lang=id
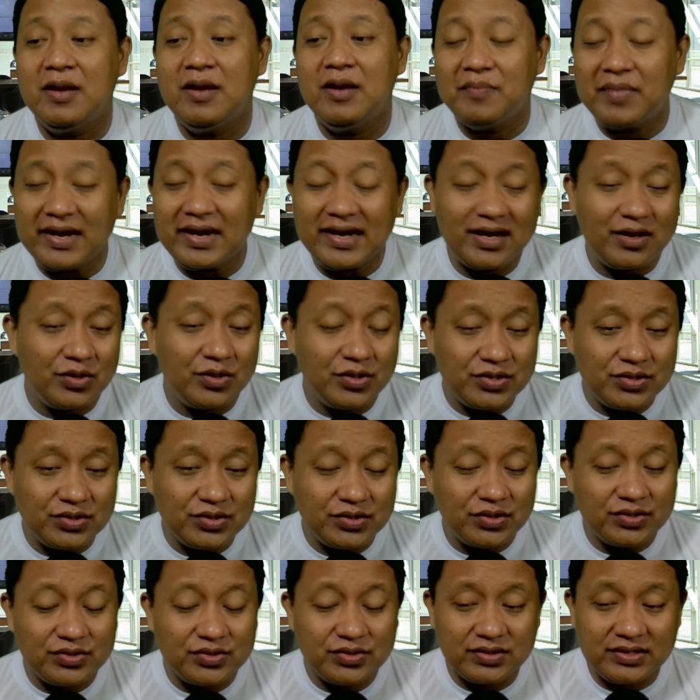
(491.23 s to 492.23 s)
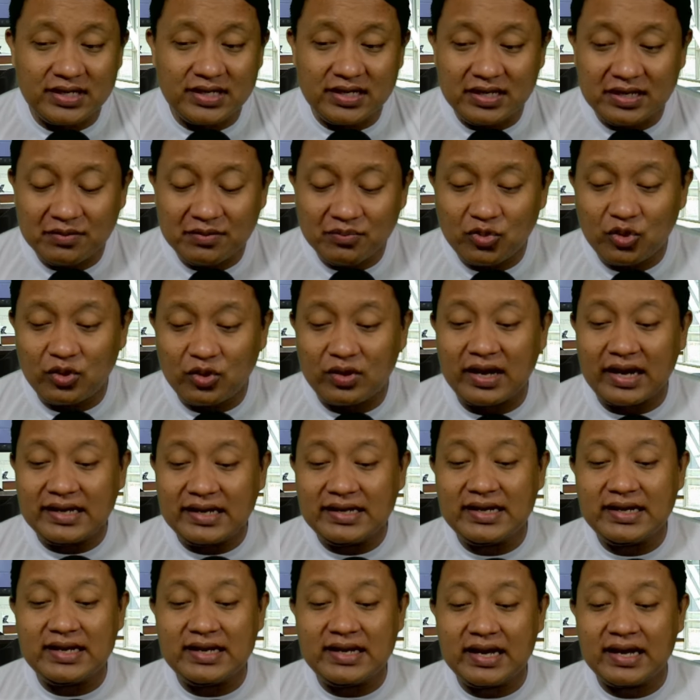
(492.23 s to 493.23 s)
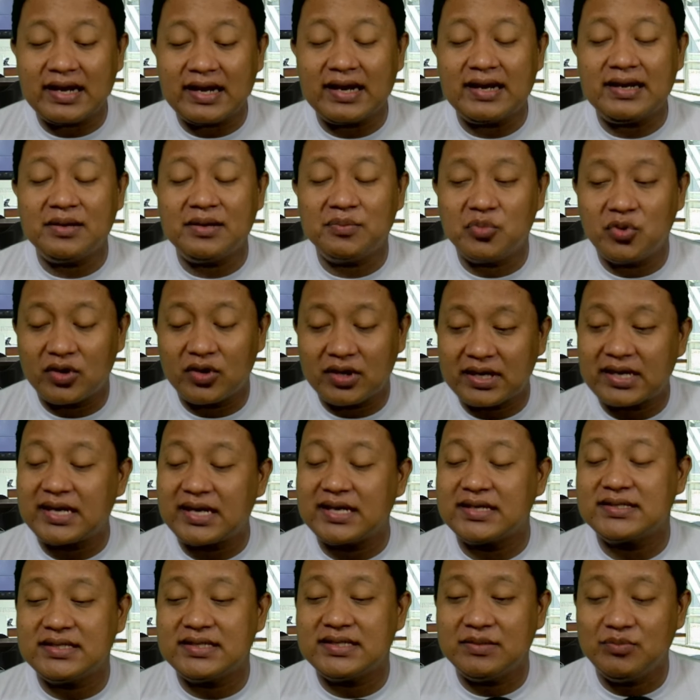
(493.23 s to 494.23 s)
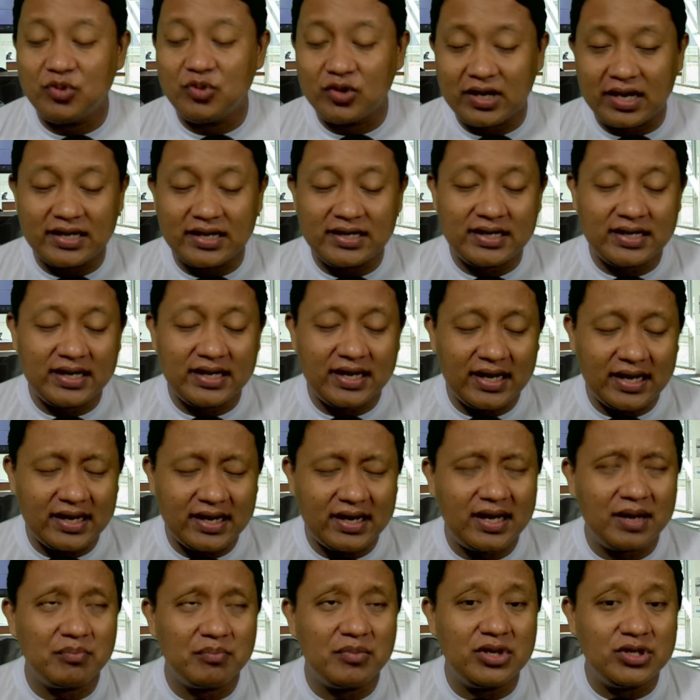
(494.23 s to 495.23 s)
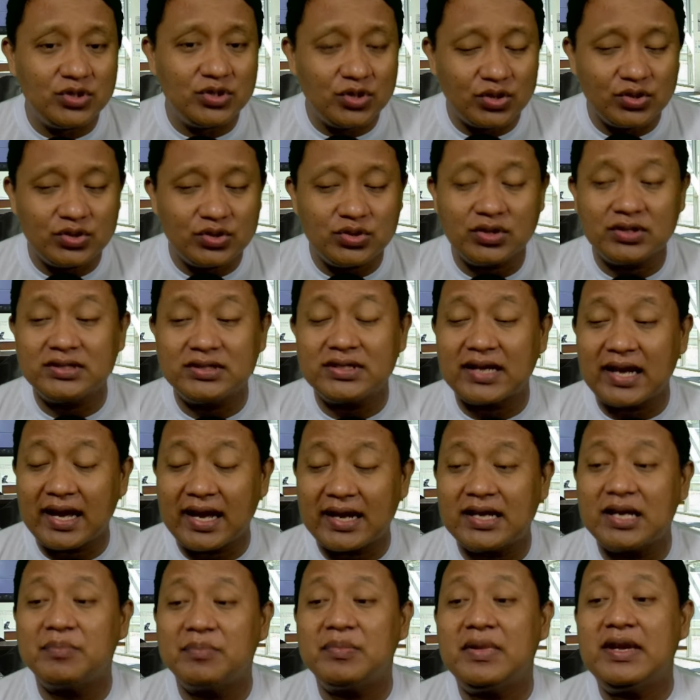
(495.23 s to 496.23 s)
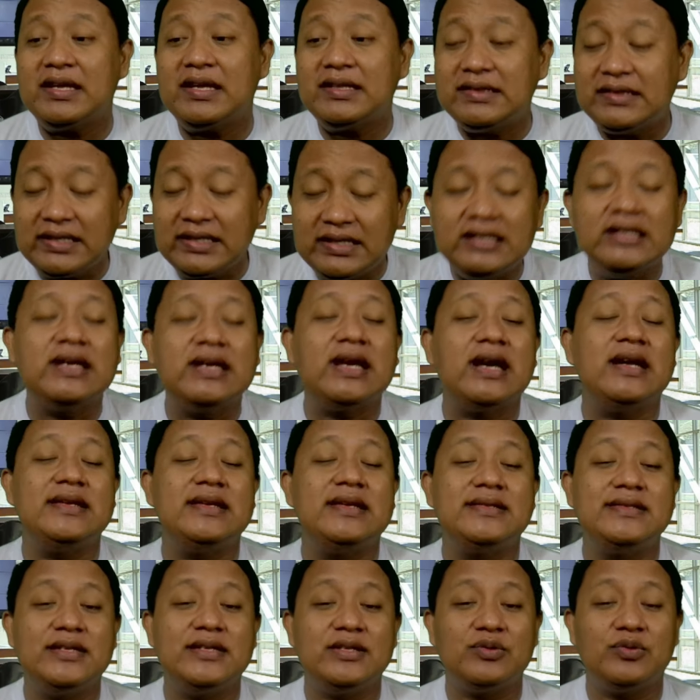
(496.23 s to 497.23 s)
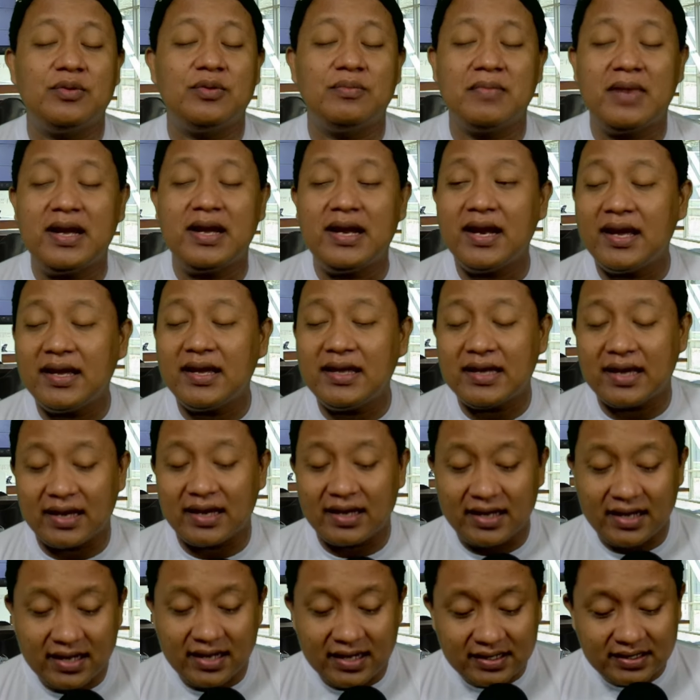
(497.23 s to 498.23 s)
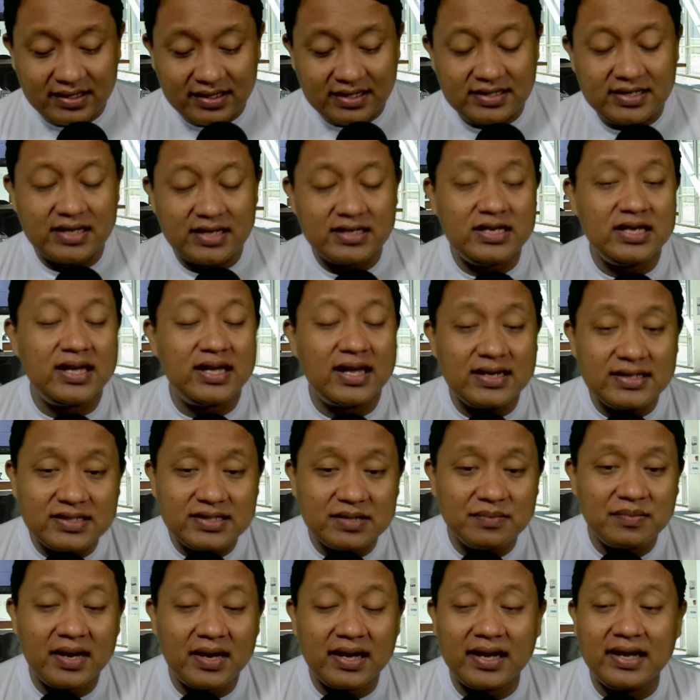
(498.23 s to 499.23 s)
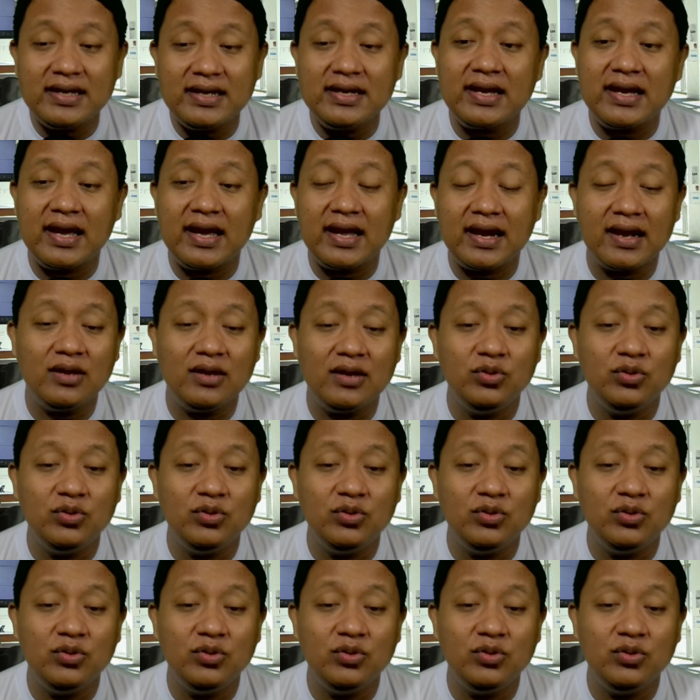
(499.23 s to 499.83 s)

pada ujung-ujungnya ini bukan negara demokrasi bukan negara menjunjung terhadap etika di situ mana ya dijadikan sebagai negara